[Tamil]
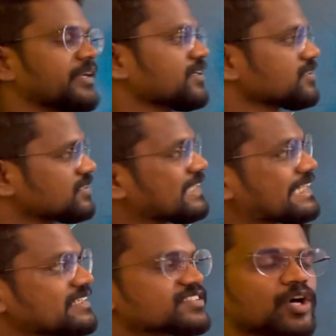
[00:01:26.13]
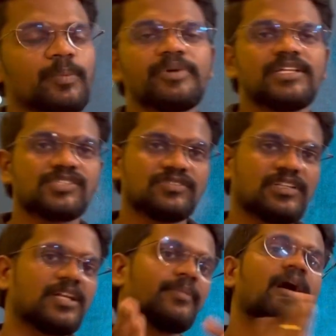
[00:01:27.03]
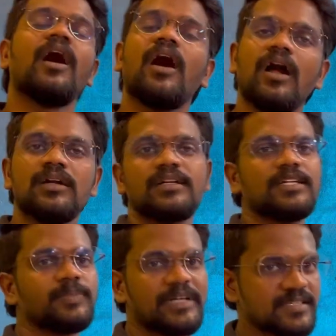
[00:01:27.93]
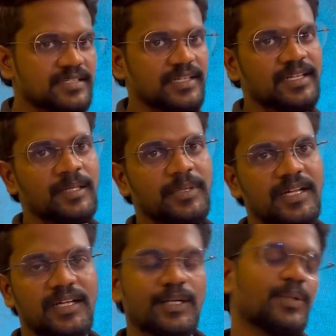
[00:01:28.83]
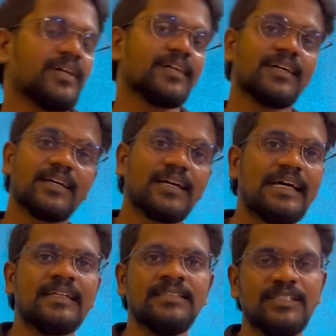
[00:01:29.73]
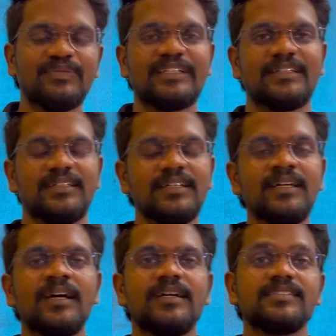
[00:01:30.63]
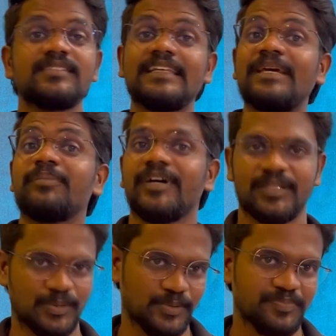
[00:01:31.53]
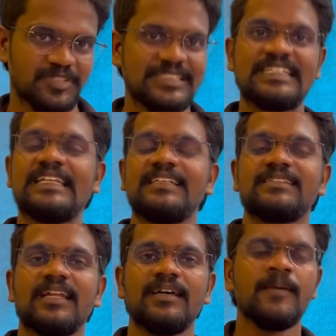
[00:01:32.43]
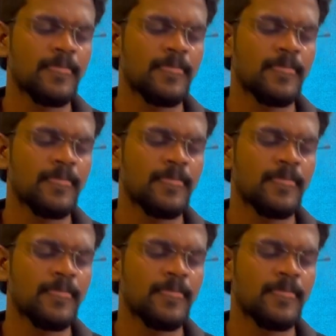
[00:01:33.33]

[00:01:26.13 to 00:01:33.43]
எனக்கு சீரீஸ் காம்பினேஷன்ஸில் நம்ம ஆல்ரெடி படித்தது என்ன அப்படின்னா என்னுடைய கரண்ட்டு வந்து சேமாக இருக்கும் சீரீஸில்